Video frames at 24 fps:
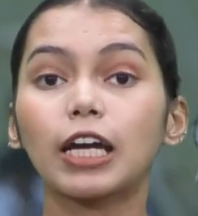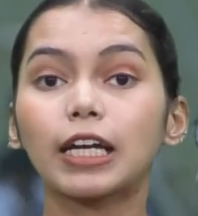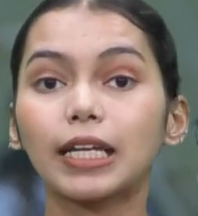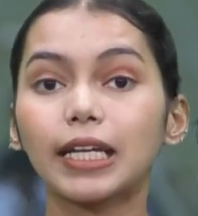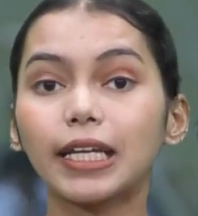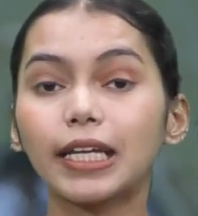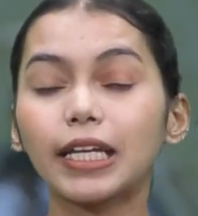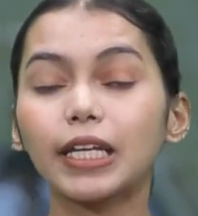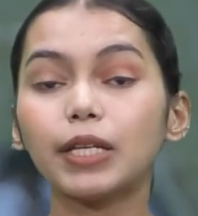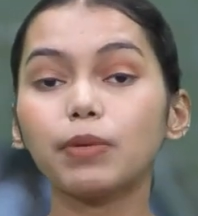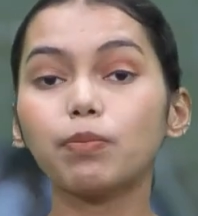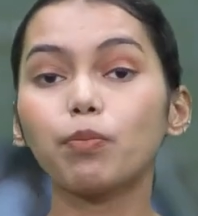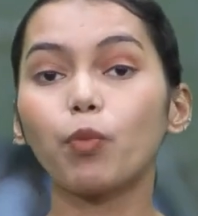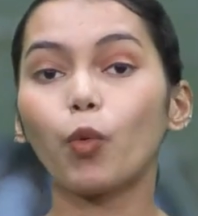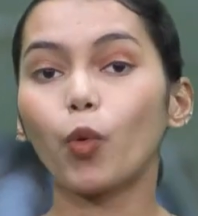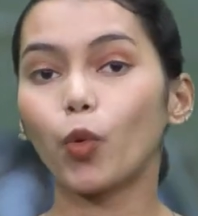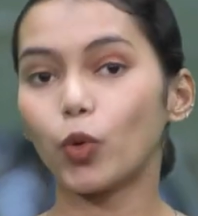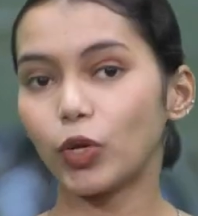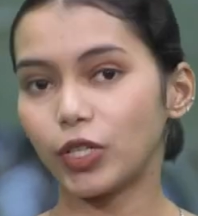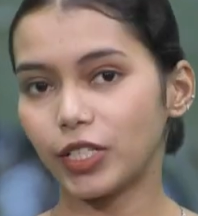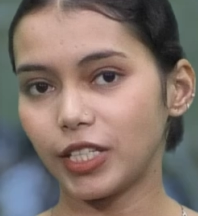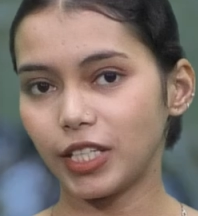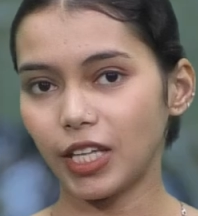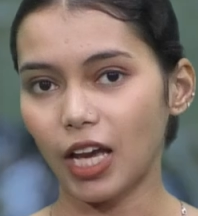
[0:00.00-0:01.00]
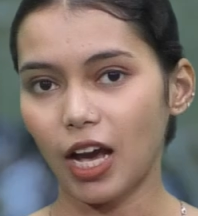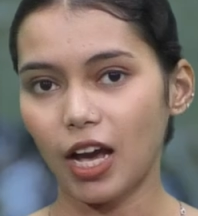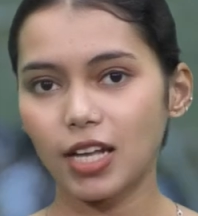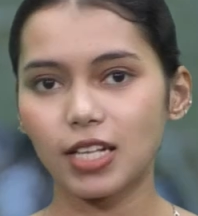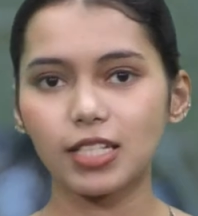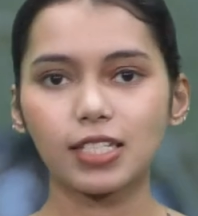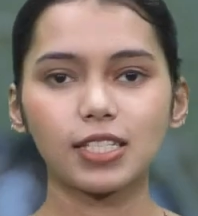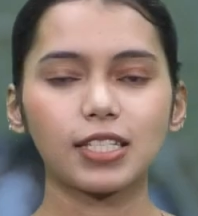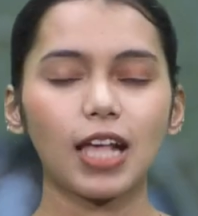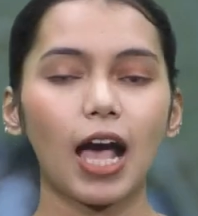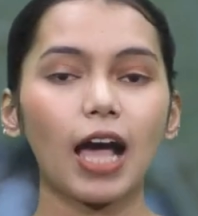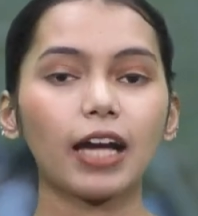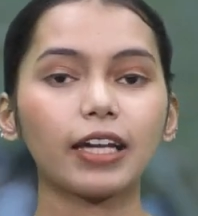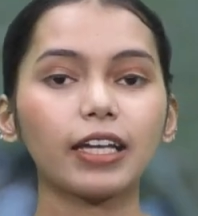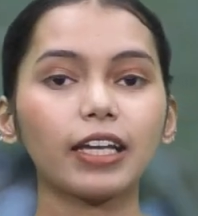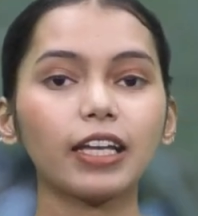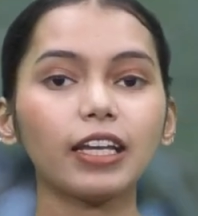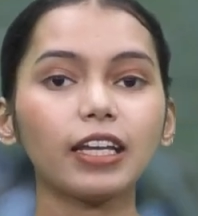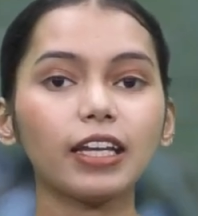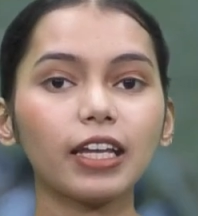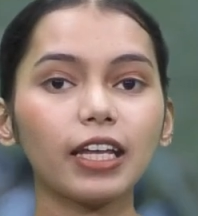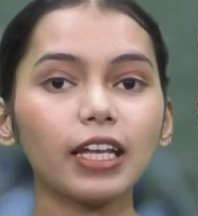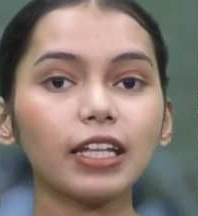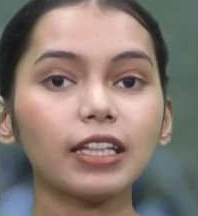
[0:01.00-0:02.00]
क्लीन बोल्ड किया
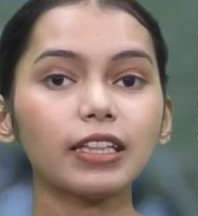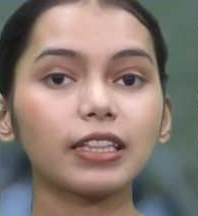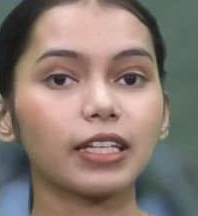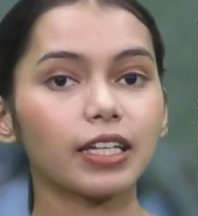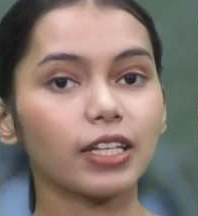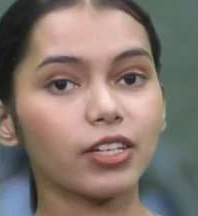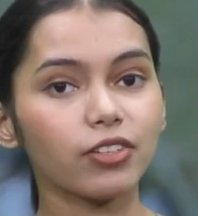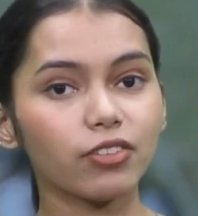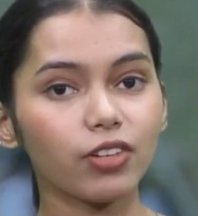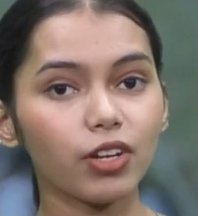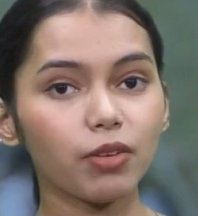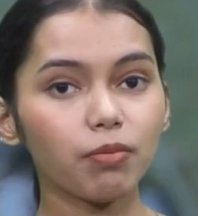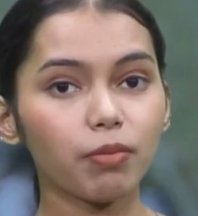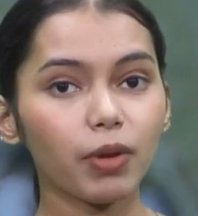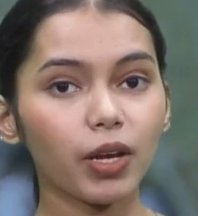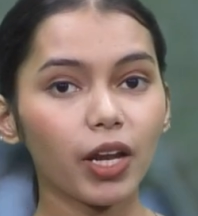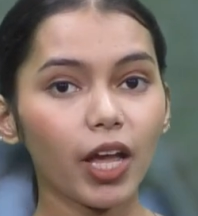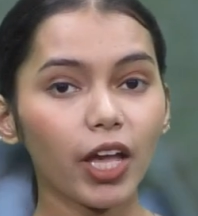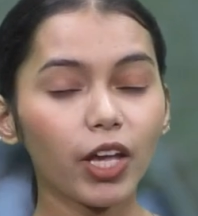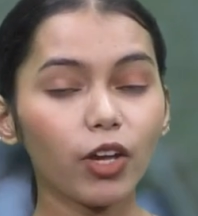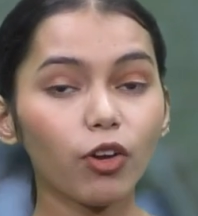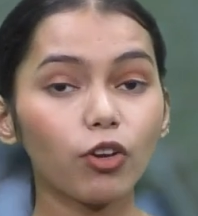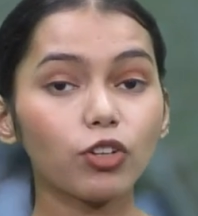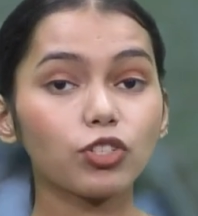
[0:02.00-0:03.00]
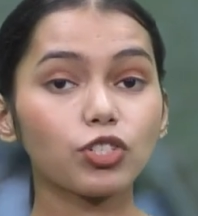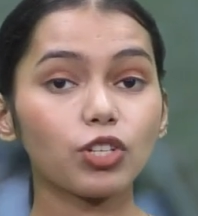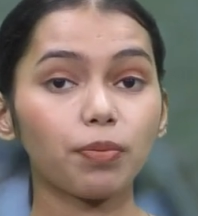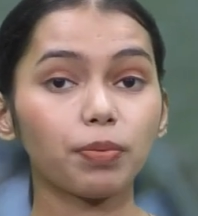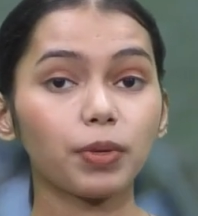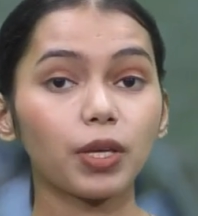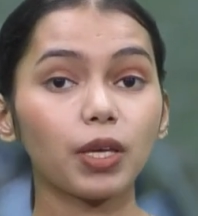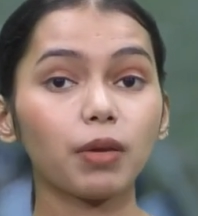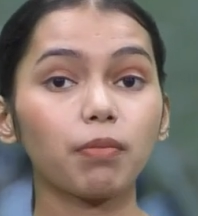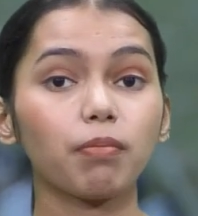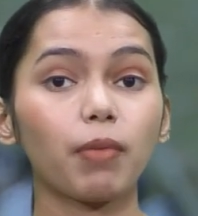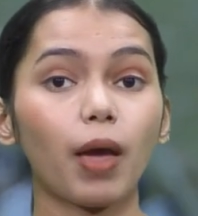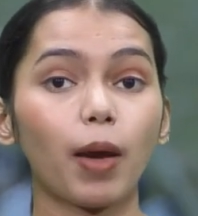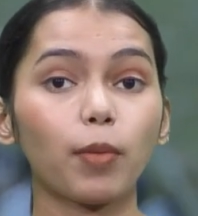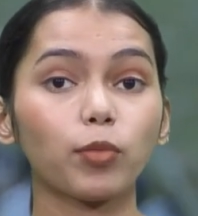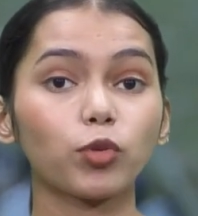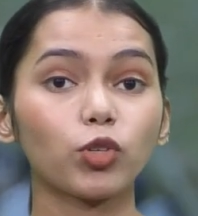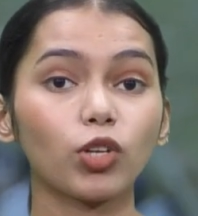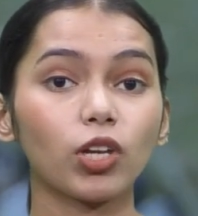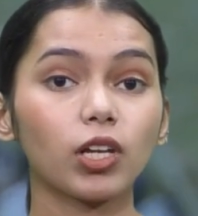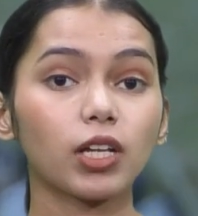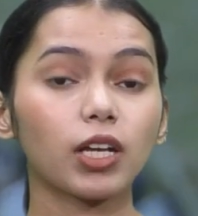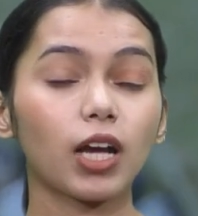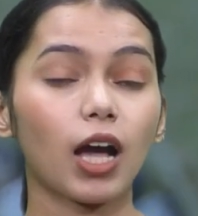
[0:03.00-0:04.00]
जाकिर ने तीन रन बनाए और जबकि
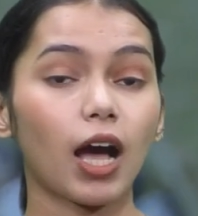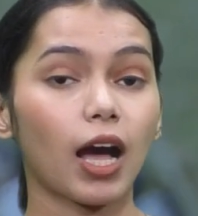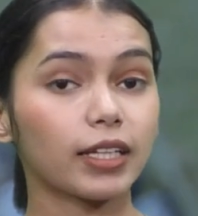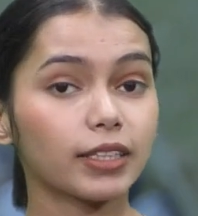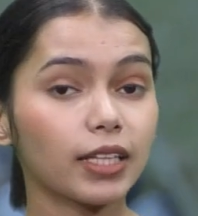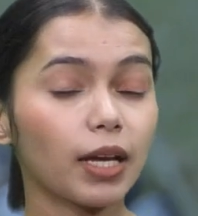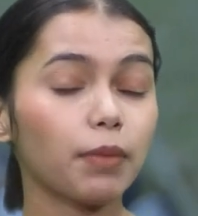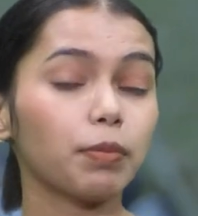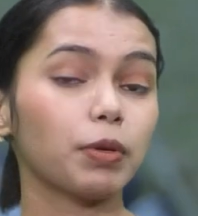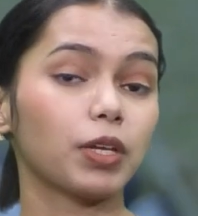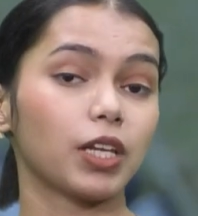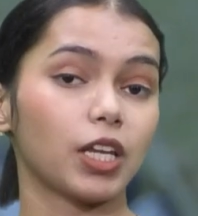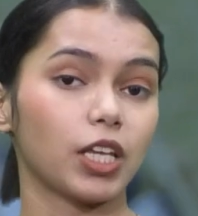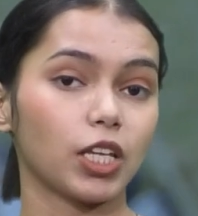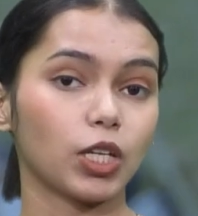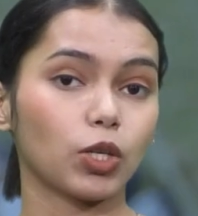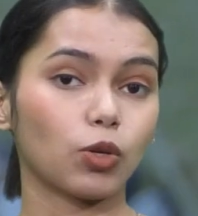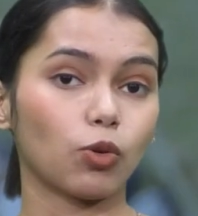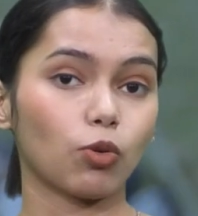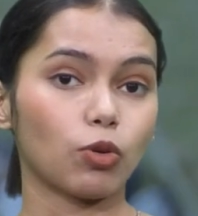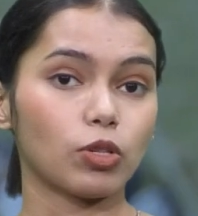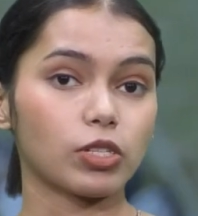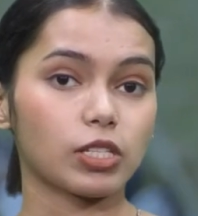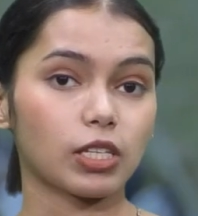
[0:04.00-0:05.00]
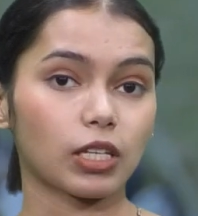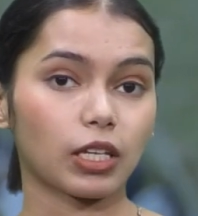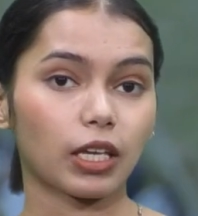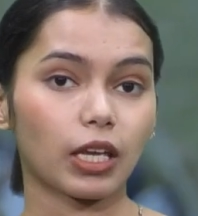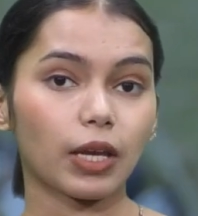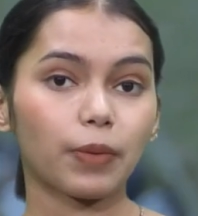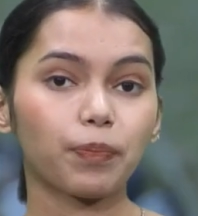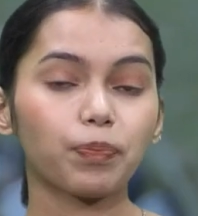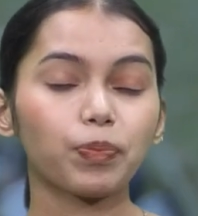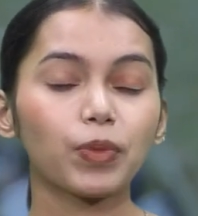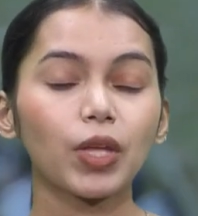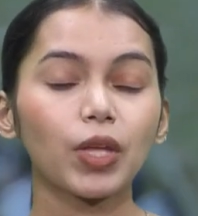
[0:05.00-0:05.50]
मैमुनल खाता भी नहीं खोल सके